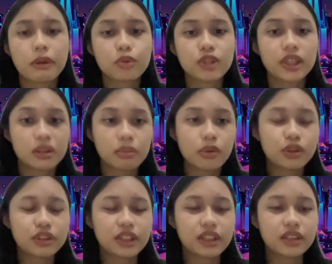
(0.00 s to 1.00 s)
punya
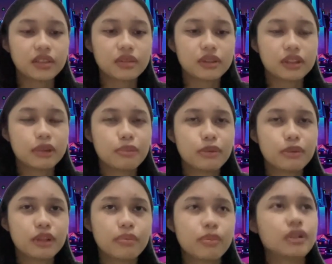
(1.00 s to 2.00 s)
real project gitu.
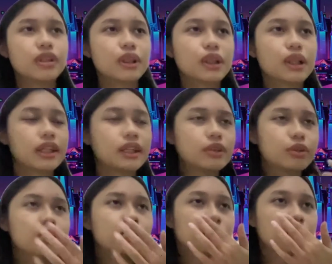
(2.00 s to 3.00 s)
Jadi benar-benar
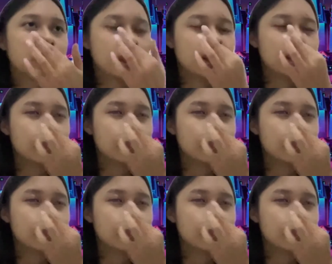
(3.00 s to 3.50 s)
kalian tuh